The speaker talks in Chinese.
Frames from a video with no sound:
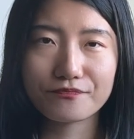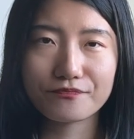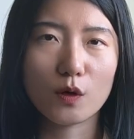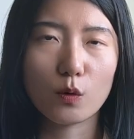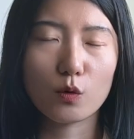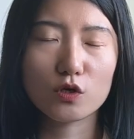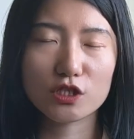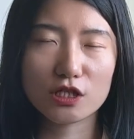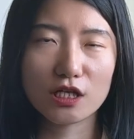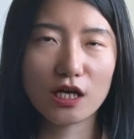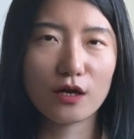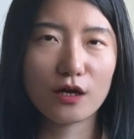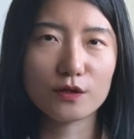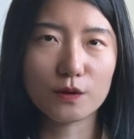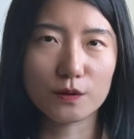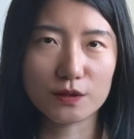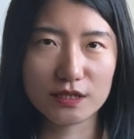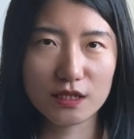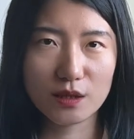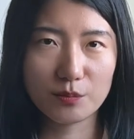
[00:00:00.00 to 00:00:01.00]
我知道
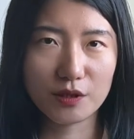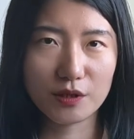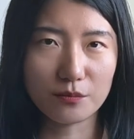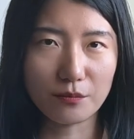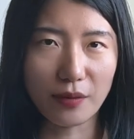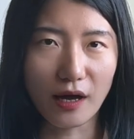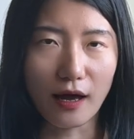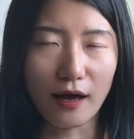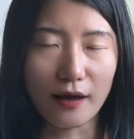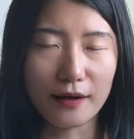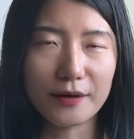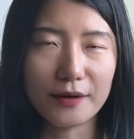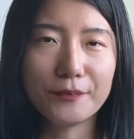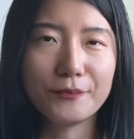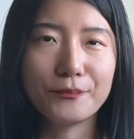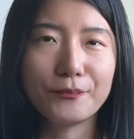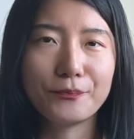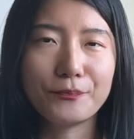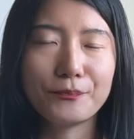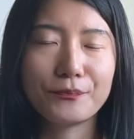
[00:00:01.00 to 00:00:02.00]
有些品牌
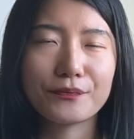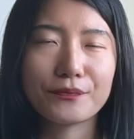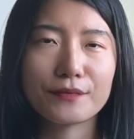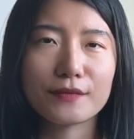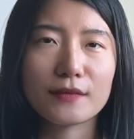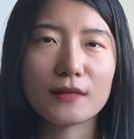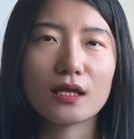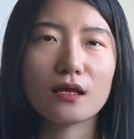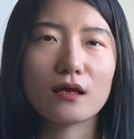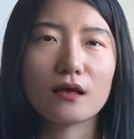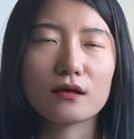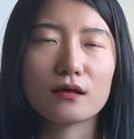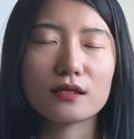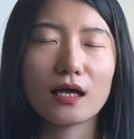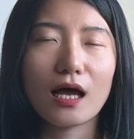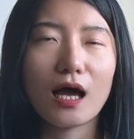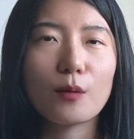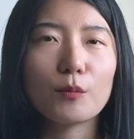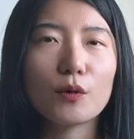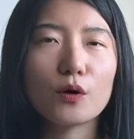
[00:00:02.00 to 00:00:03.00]

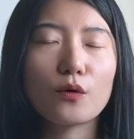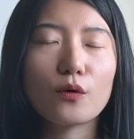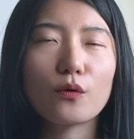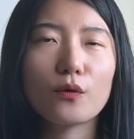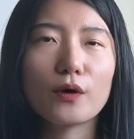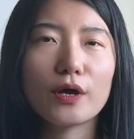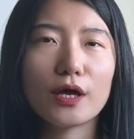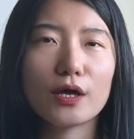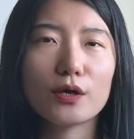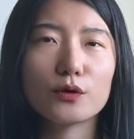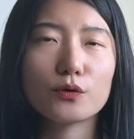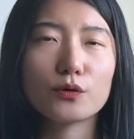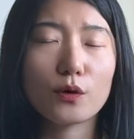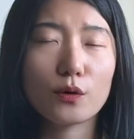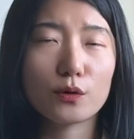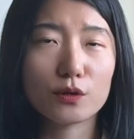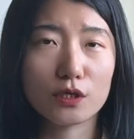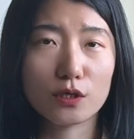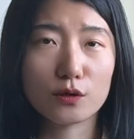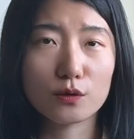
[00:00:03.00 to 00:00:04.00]
他们会
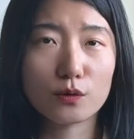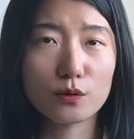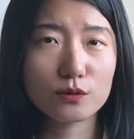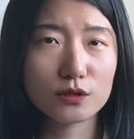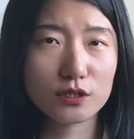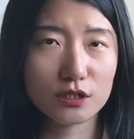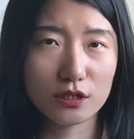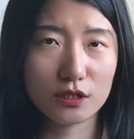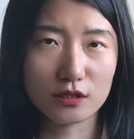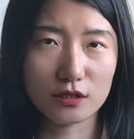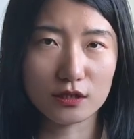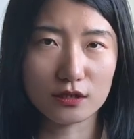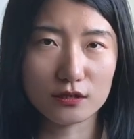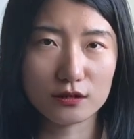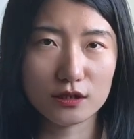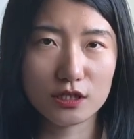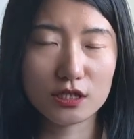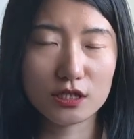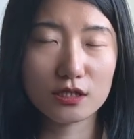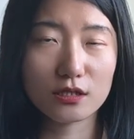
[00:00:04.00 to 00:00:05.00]
用人工智能
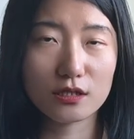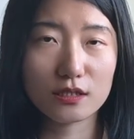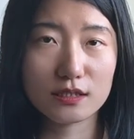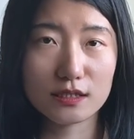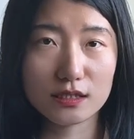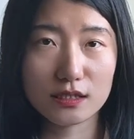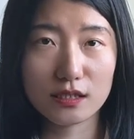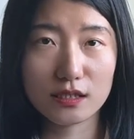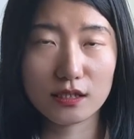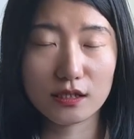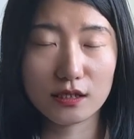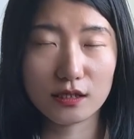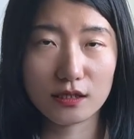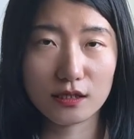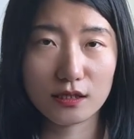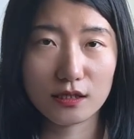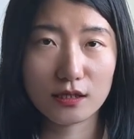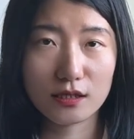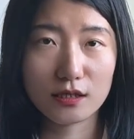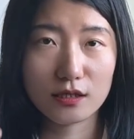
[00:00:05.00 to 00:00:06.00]
设
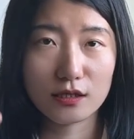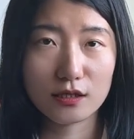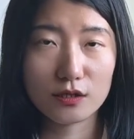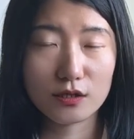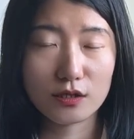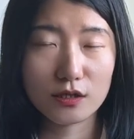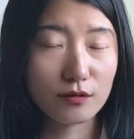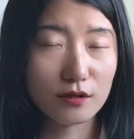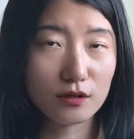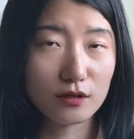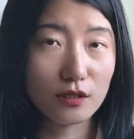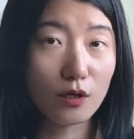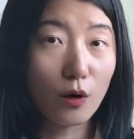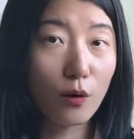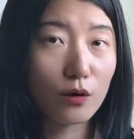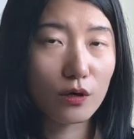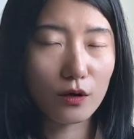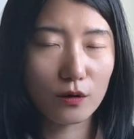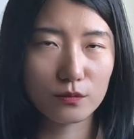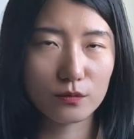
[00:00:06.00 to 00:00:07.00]
计
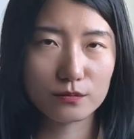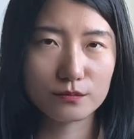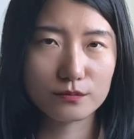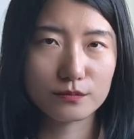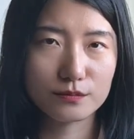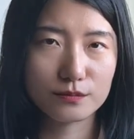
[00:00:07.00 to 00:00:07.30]
logo，